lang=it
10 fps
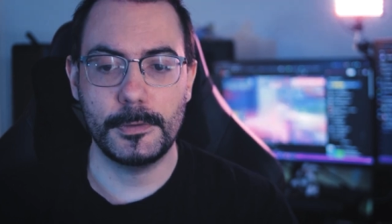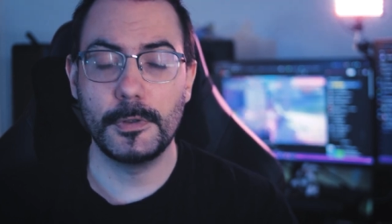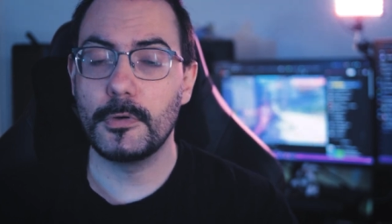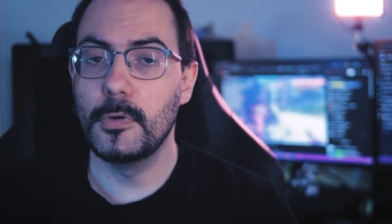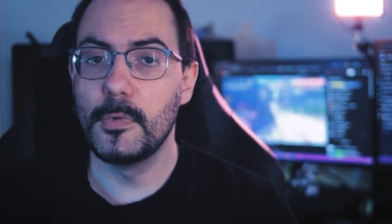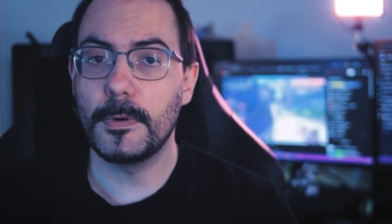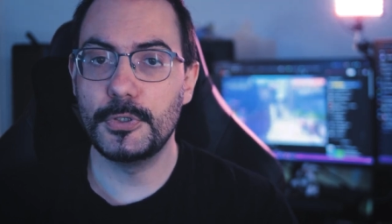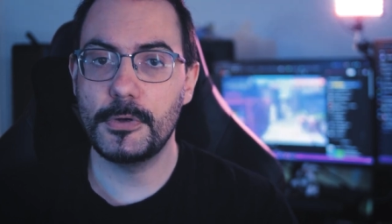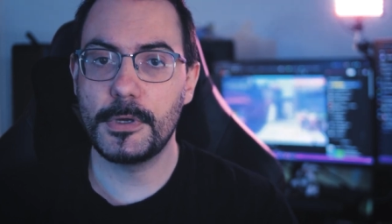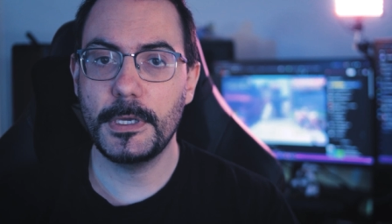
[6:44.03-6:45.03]
Sono comunque
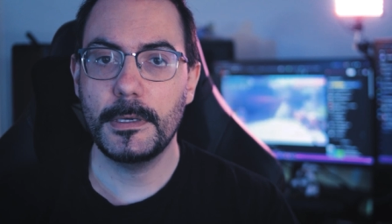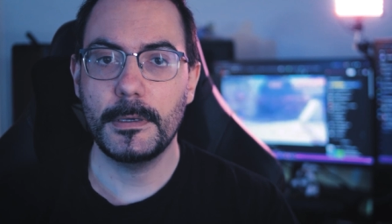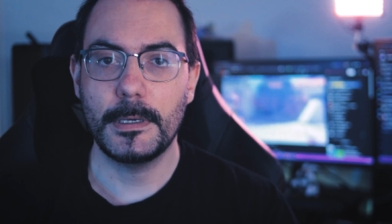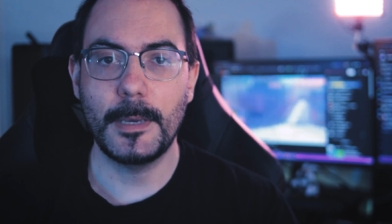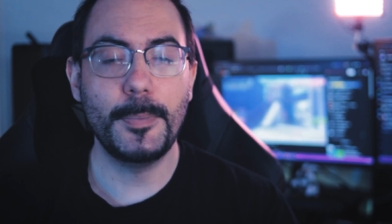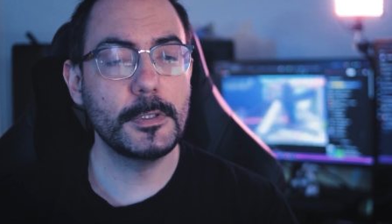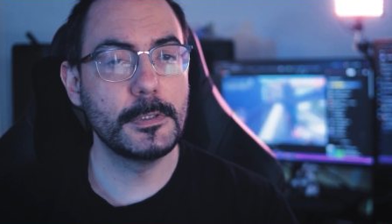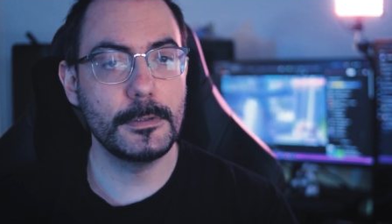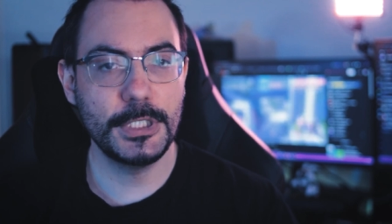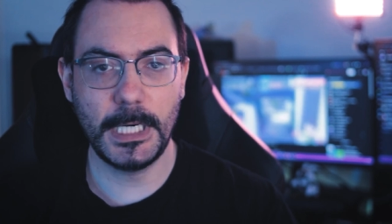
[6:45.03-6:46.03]
giochi che
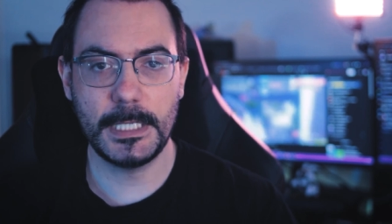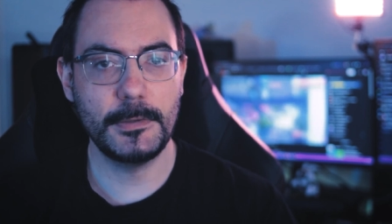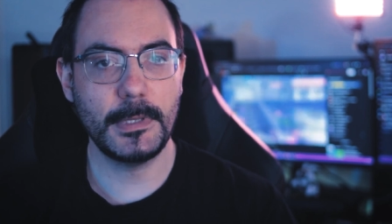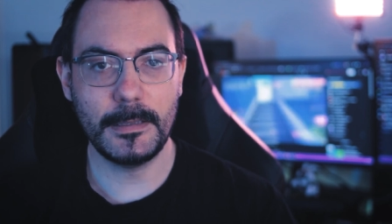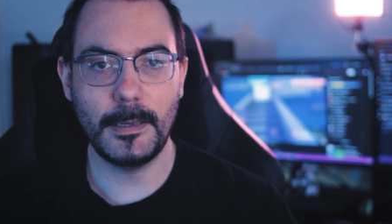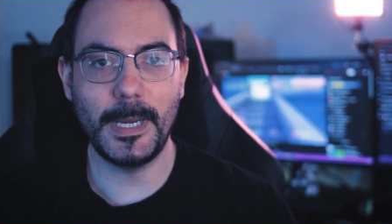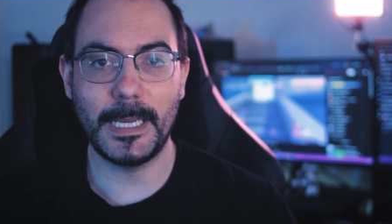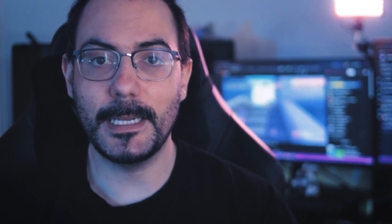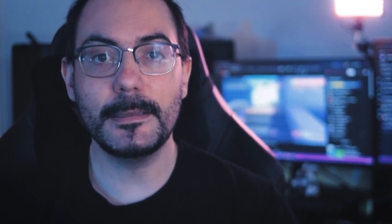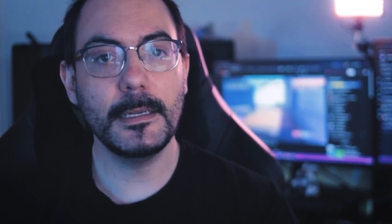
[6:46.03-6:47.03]
possono girare su tante
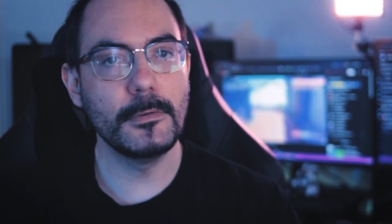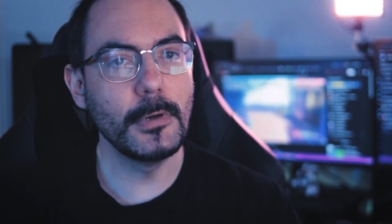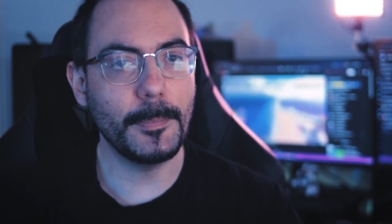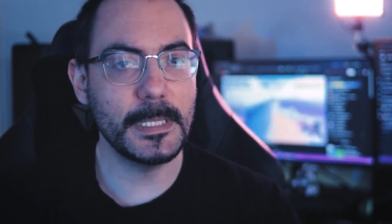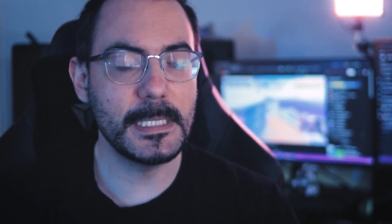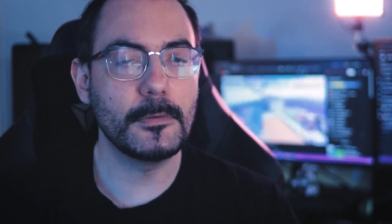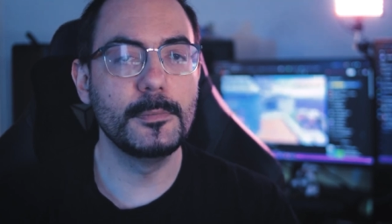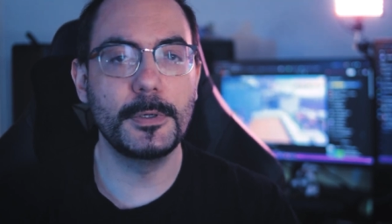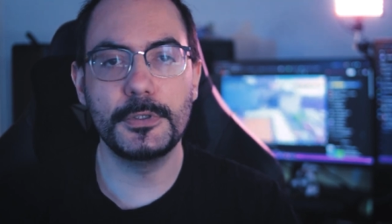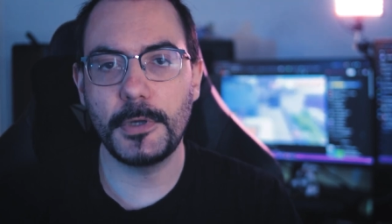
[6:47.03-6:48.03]
macchine, addirittura pensate
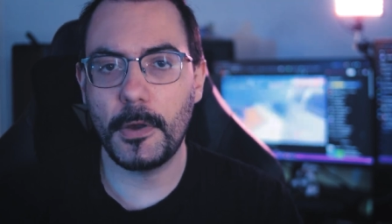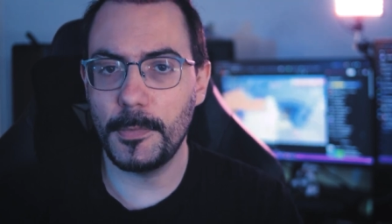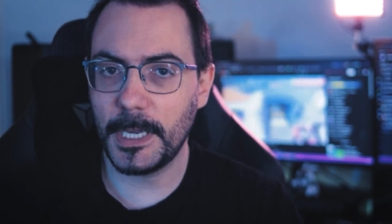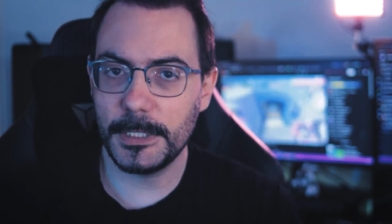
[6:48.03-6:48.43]
un po' giochi come